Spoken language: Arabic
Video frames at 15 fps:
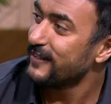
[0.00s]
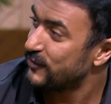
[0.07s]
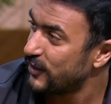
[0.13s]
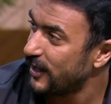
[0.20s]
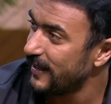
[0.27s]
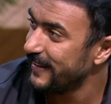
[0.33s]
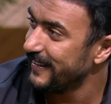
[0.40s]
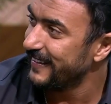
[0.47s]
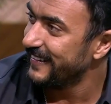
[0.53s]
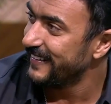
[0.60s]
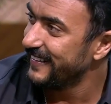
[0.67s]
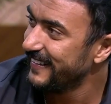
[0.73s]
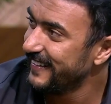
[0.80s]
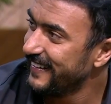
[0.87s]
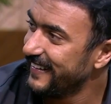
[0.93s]
هتشالي
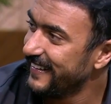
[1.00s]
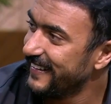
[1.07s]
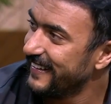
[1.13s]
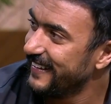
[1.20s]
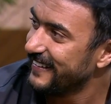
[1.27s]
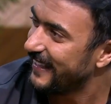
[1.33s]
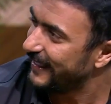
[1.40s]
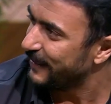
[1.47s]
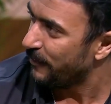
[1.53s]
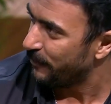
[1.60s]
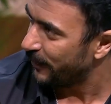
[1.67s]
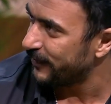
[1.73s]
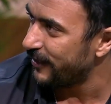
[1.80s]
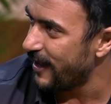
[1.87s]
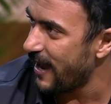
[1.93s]
انت
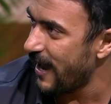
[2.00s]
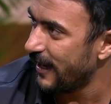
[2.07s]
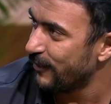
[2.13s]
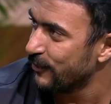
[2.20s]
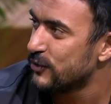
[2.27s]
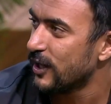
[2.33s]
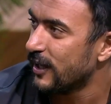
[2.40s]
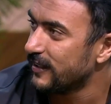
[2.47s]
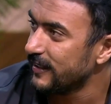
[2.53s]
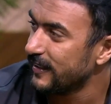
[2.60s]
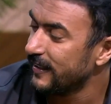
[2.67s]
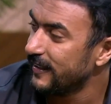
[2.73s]
مرضيه يعني هتشالي